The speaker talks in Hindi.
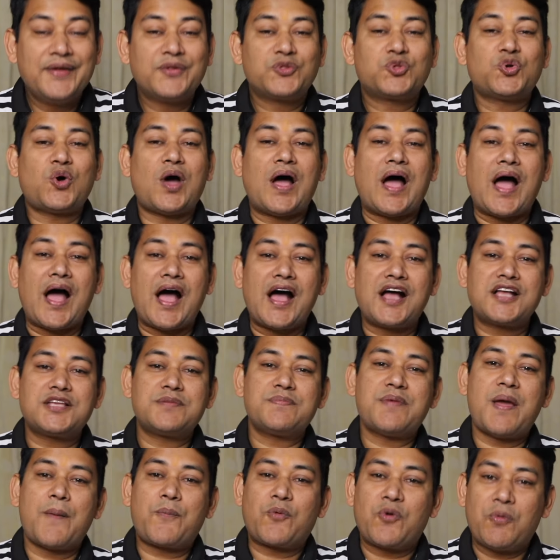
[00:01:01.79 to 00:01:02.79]
तो आज
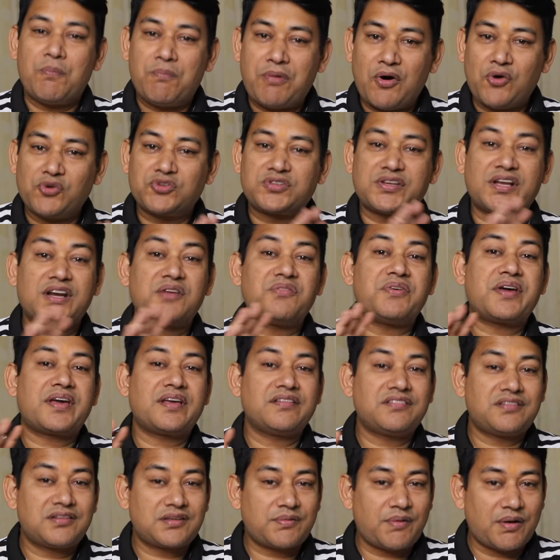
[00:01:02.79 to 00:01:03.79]
मैं आपको बहुत सारे
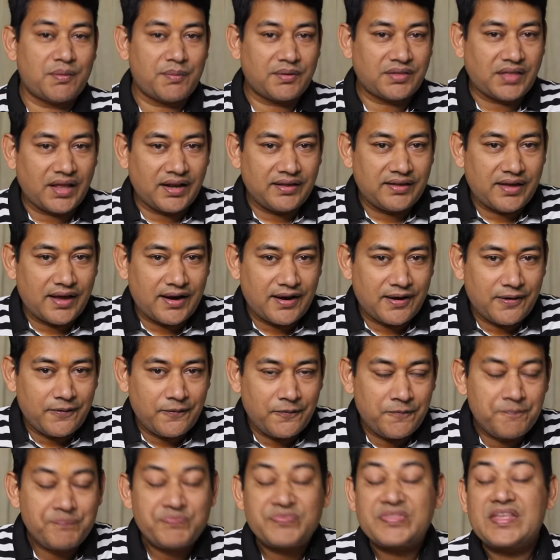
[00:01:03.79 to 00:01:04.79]
वैकेंसीज के बारे में बताने जा रहा
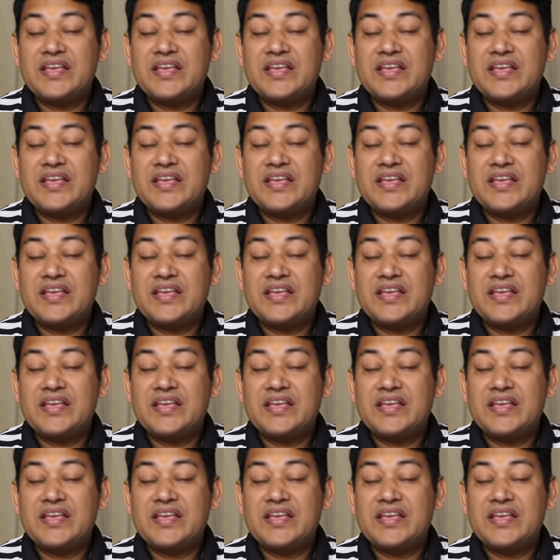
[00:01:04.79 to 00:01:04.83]
हूँ